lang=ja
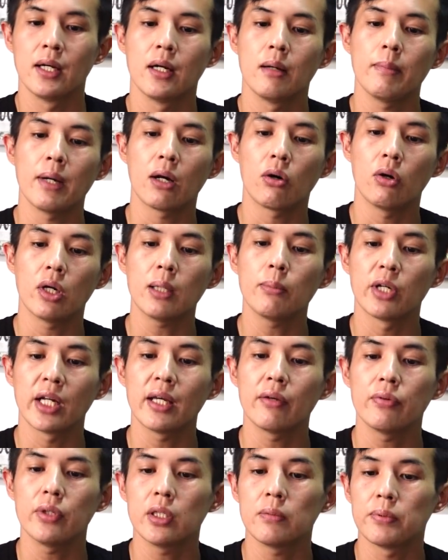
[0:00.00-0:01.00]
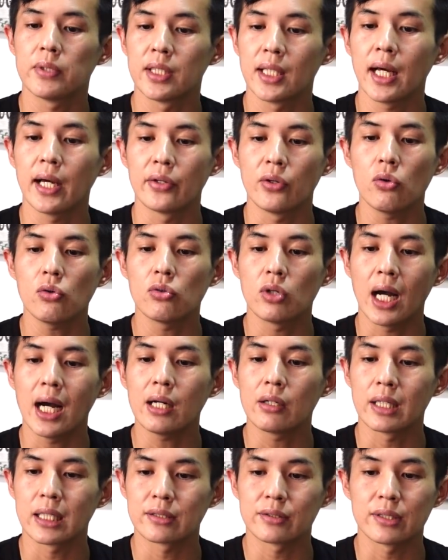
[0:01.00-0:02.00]
まあこれもね、フィリピンではよく
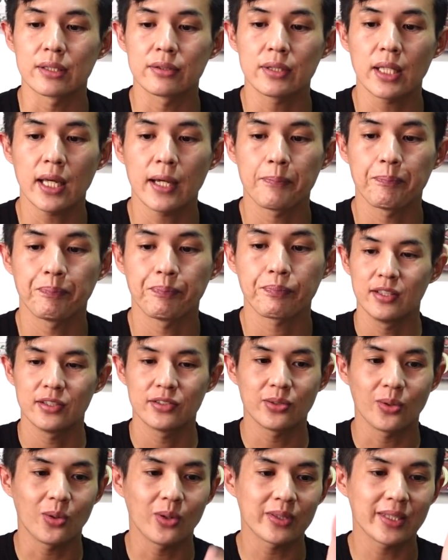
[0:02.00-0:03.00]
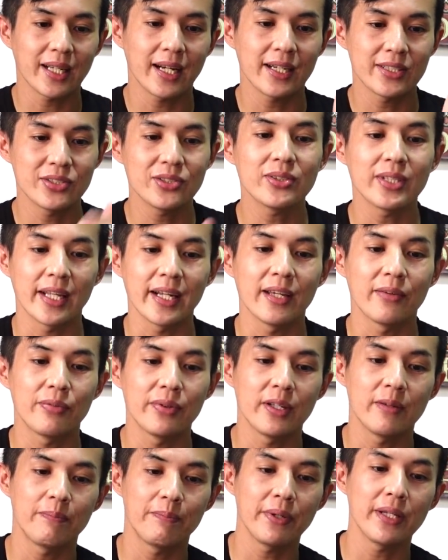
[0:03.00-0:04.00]
あるやつですね。そこたら中でね、
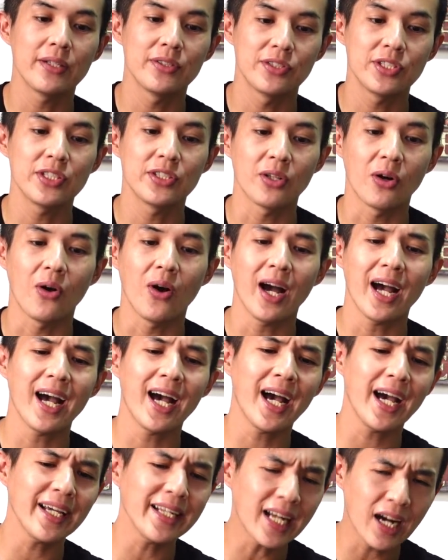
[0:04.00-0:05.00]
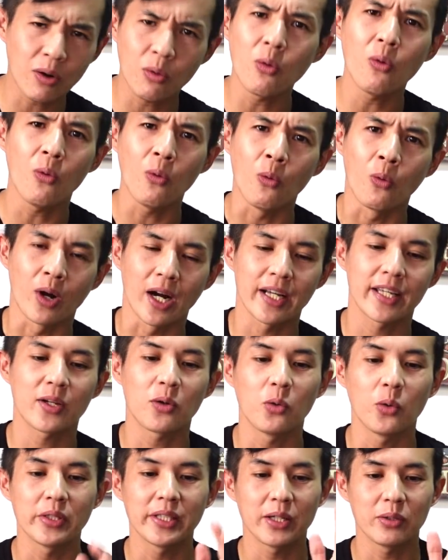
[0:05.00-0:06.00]
フィリピン人のアイナコーが
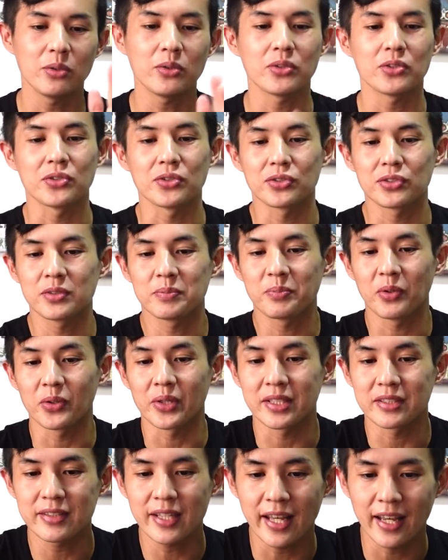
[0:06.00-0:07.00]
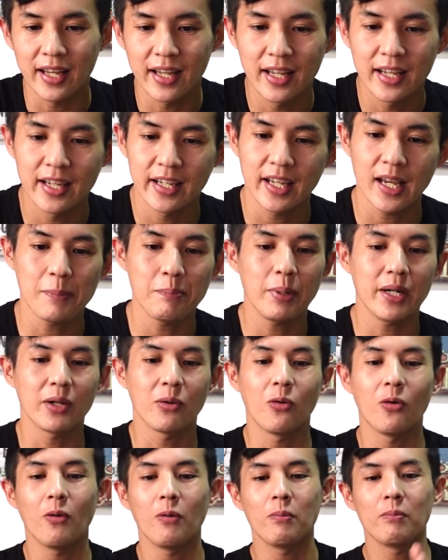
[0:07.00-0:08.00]
聞こえてくるっていう寸法ですね。やっぱ
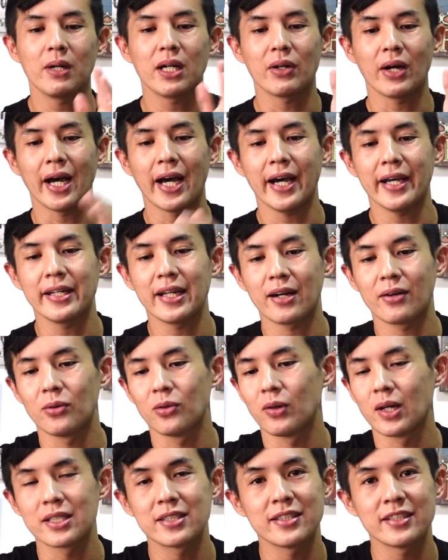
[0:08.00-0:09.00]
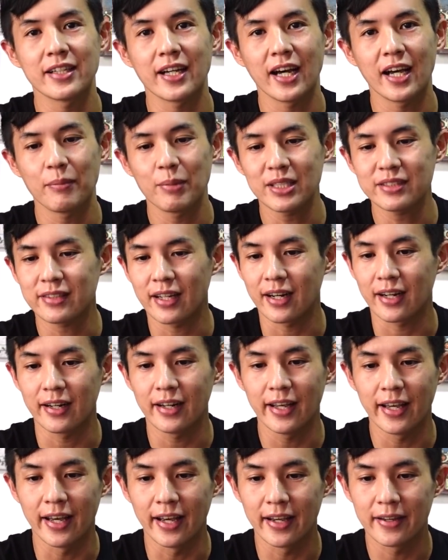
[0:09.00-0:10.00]
り本場のアイナコーは違いますから
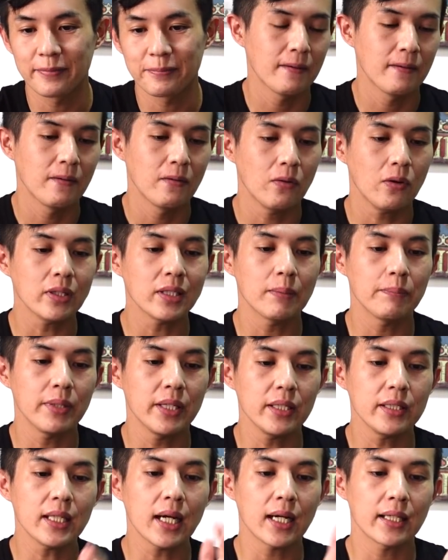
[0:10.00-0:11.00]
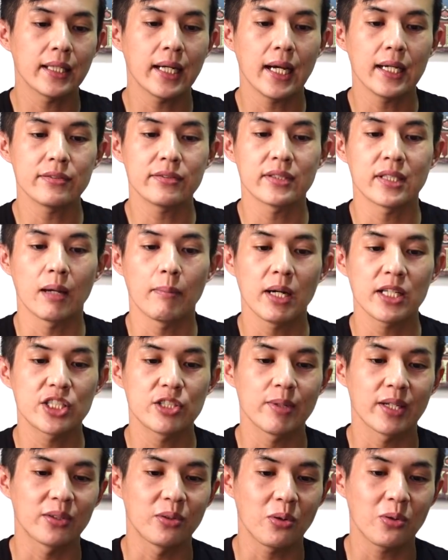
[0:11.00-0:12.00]
ね。ほいでみんなが大好きな
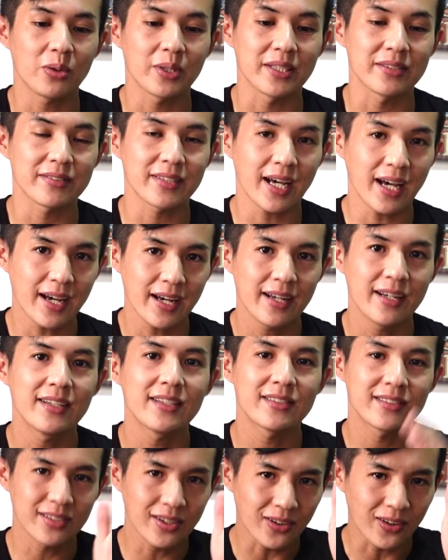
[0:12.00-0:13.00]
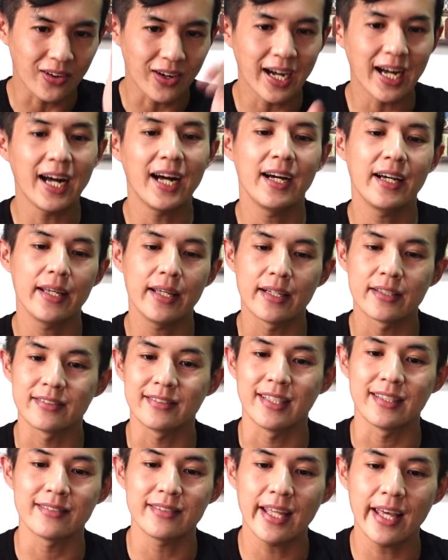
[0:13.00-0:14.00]
街はどこですか？そう、
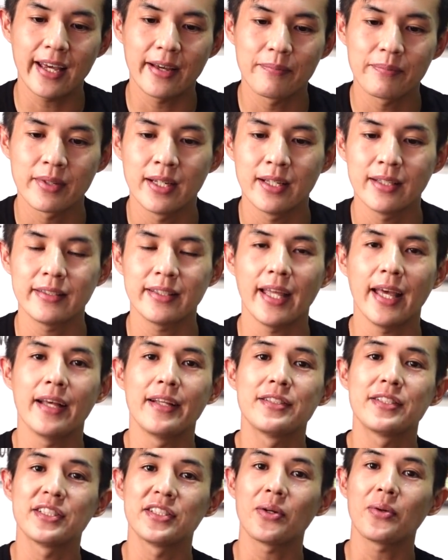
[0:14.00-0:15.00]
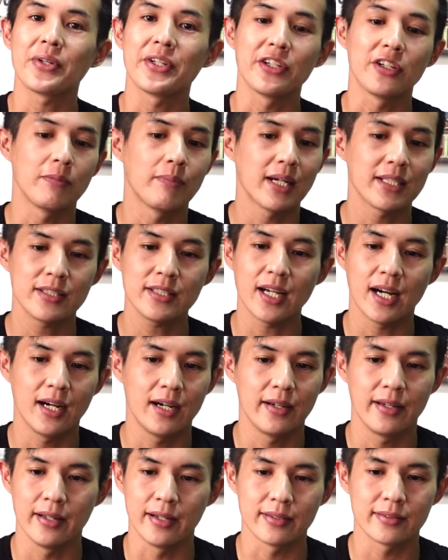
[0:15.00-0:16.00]
アンヘレスですね。天使のいる街
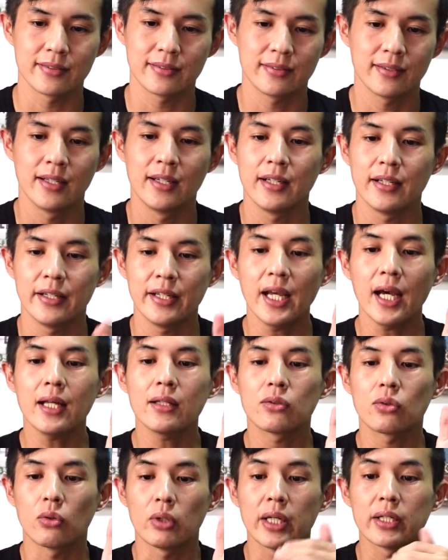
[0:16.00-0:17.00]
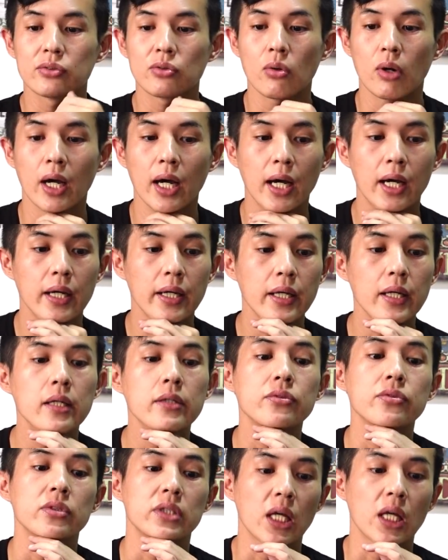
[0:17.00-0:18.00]
アンヘレス。にゃんとね、その
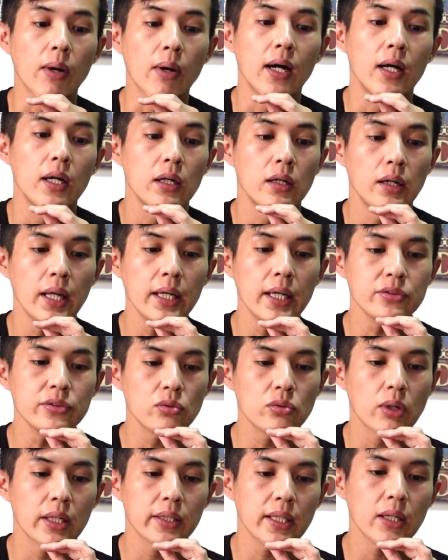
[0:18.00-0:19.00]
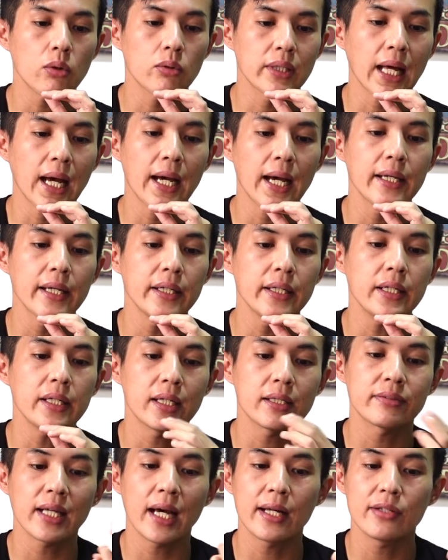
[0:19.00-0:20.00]
アンヘレスでは、レストランでのダインイン
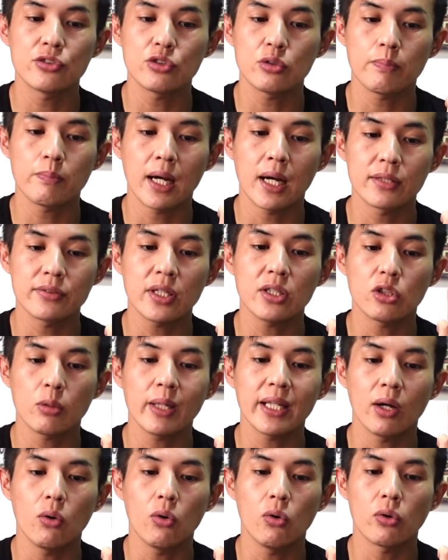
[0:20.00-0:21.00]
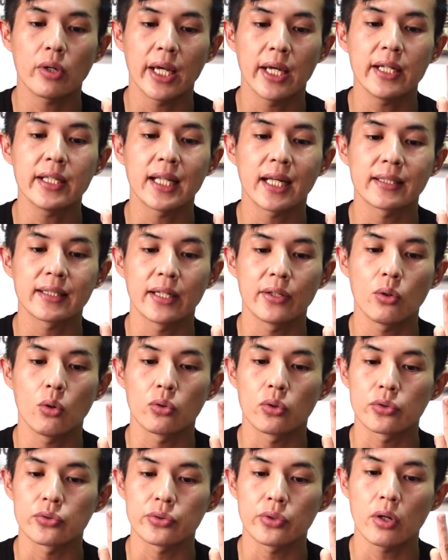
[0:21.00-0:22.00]
が さんじゅっパーセント まで オーケー になったよ
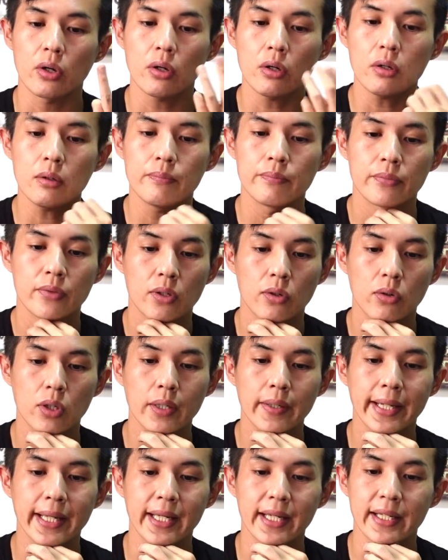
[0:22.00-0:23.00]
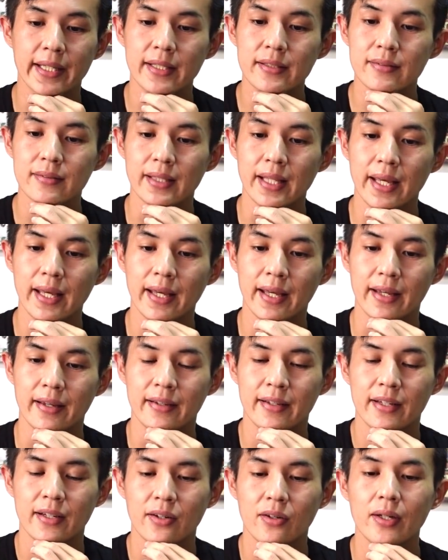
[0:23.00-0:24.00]
うですよ。これはええですね。
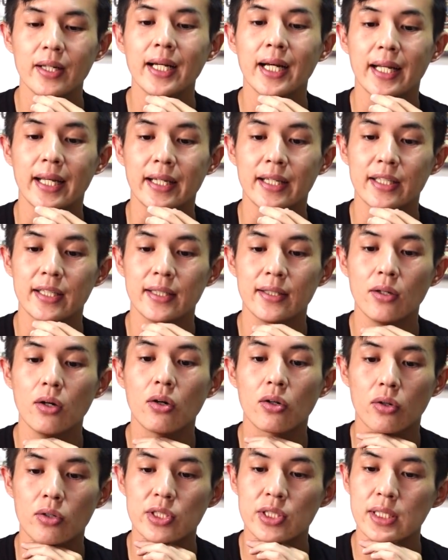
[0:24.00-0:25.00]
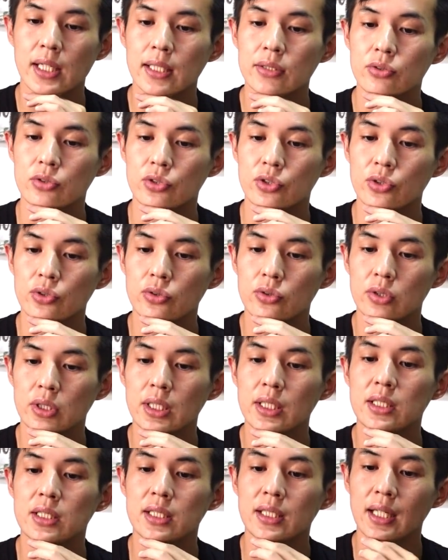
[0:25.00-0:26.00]
これがね、昨日のしがつじゅう
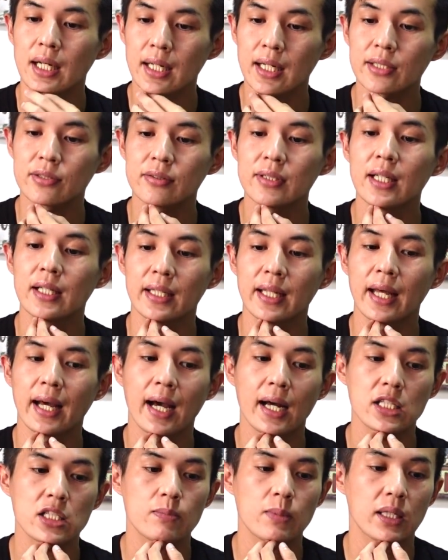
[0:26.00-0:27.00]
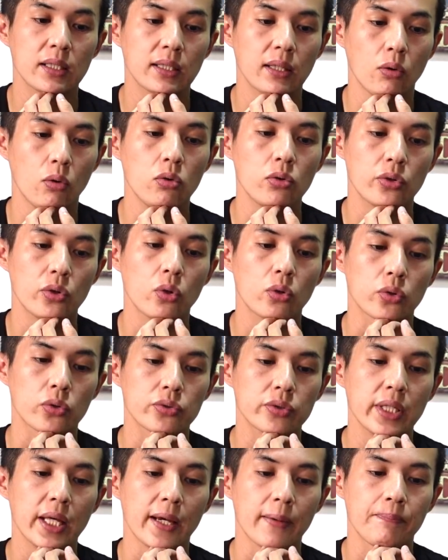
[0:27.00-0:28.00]
ににちからすでにね、始まっておるようで
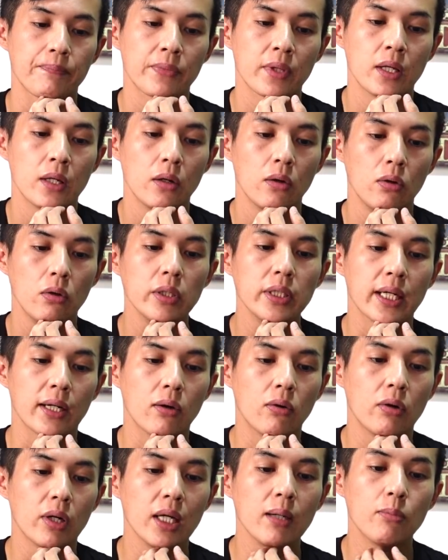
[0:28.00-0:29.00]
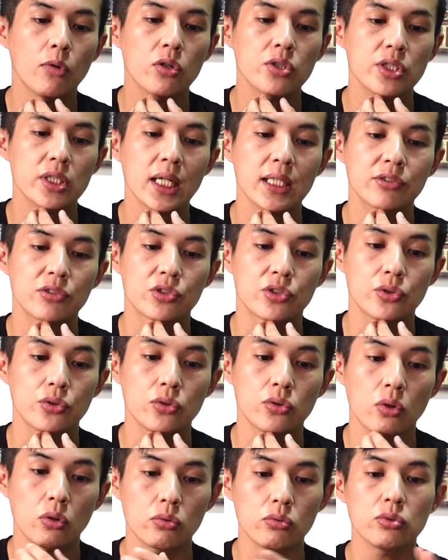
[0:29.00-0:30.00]
すね。ほいで、これもしがつじゅ
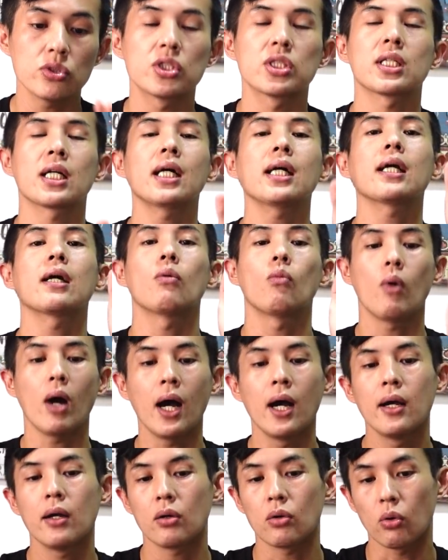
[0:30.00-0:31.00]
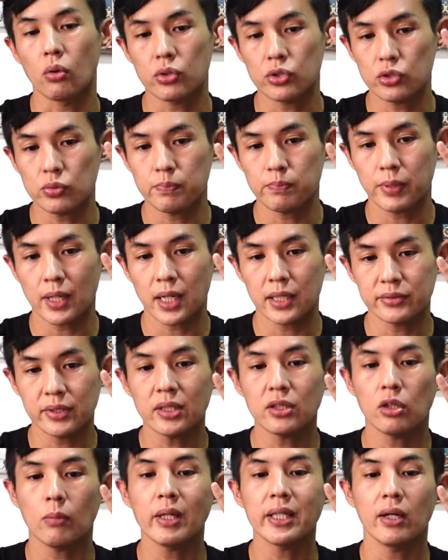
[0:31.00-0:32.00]
うろくにちからは ごじゅっ
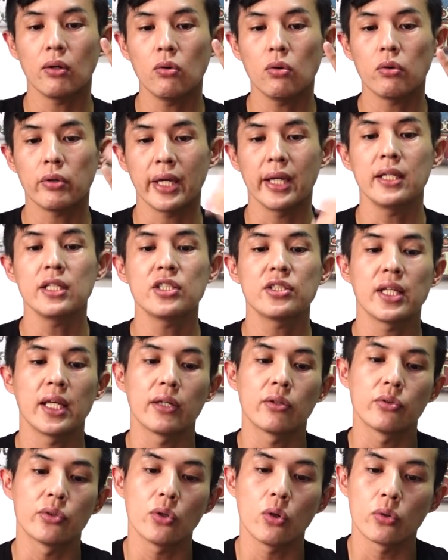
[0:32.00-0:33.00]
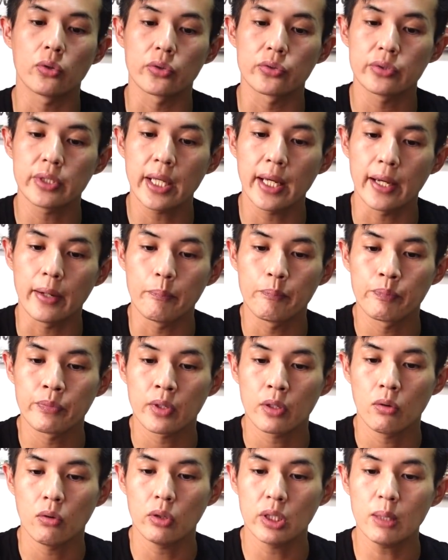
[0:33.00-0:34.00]
パーセント まで オーケー にしていくようですね。
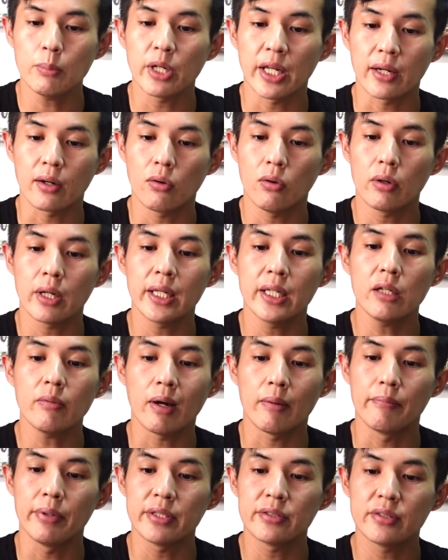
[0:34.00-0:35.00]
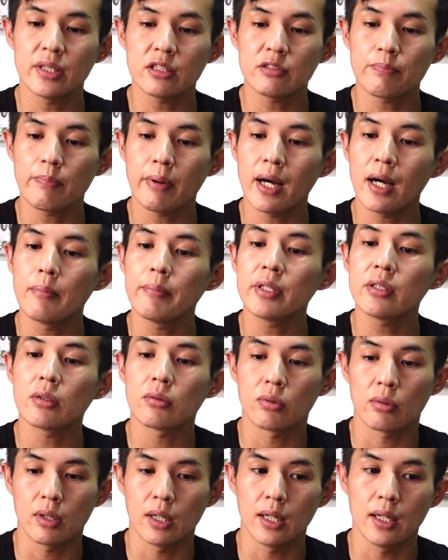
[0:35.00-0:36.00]
ほいでもね、これにはビジネスパーミット
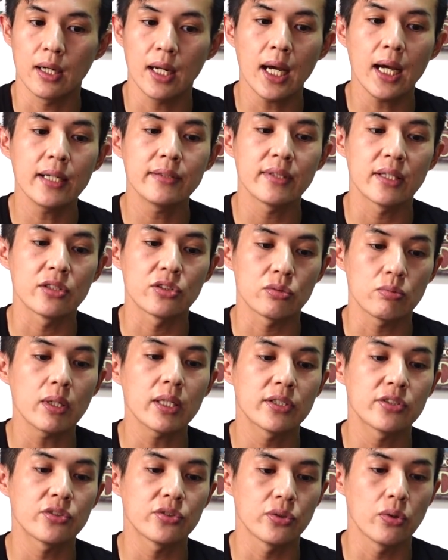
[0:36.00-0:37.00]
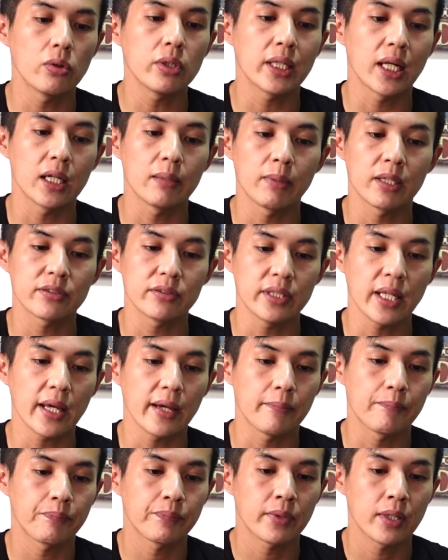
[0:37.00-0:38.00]
とかライセンスは必要になります
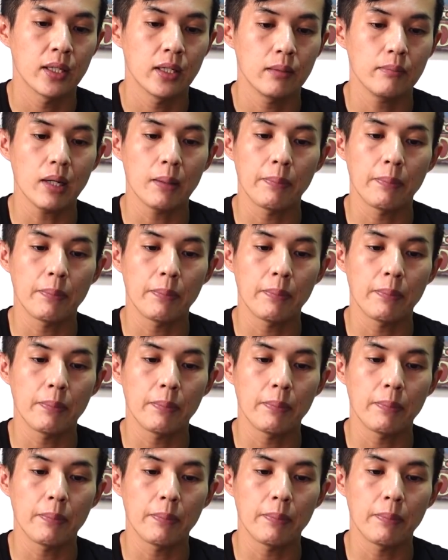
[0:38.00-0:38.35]
ね。まあ、